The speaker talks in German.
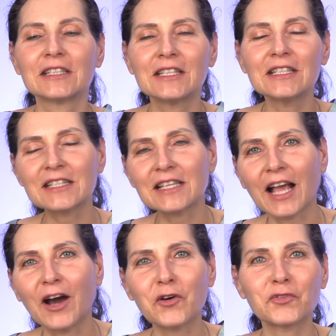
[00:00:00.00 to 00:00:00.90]
die
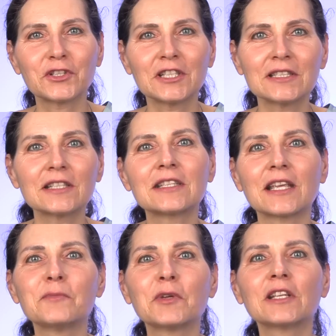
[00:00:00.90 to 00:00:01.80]
sich auch für diese
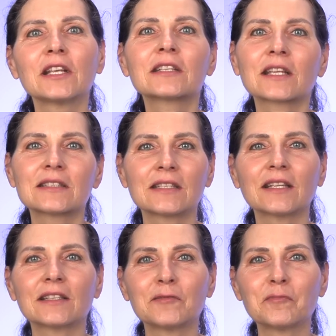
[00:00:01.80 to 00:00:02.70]
Themen
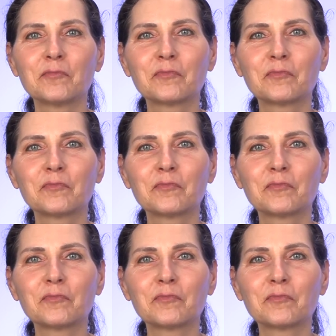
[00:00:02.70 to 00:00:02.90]
interessieren.